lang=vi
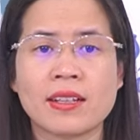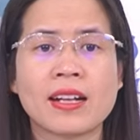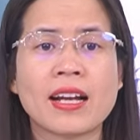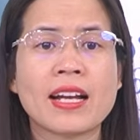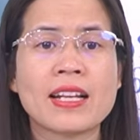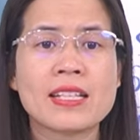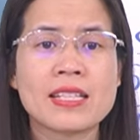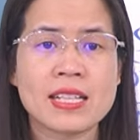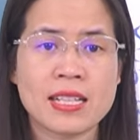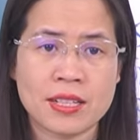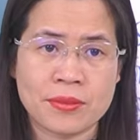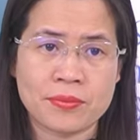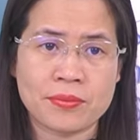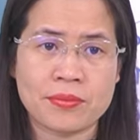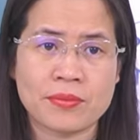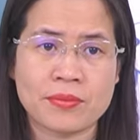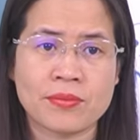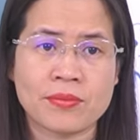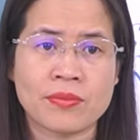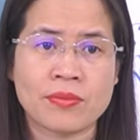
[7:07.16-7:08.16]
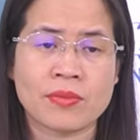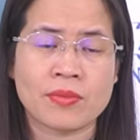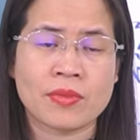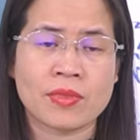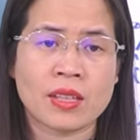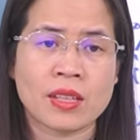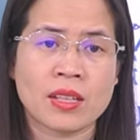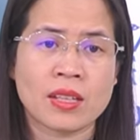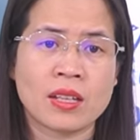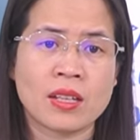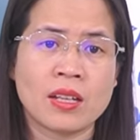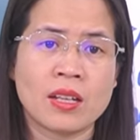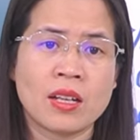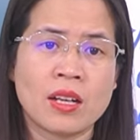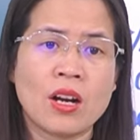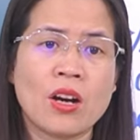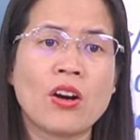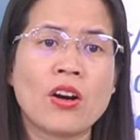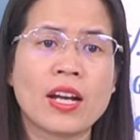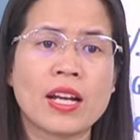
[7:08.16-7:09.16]
các anh chị
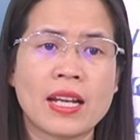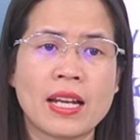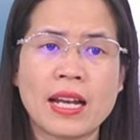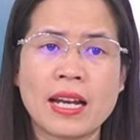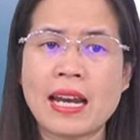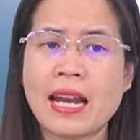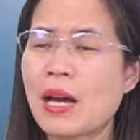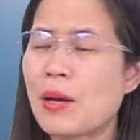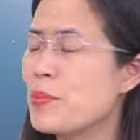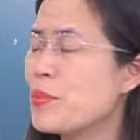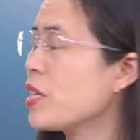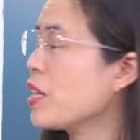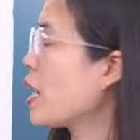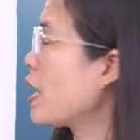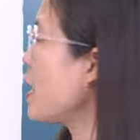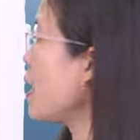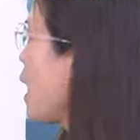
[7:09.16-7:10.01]
hỏi là làm như thế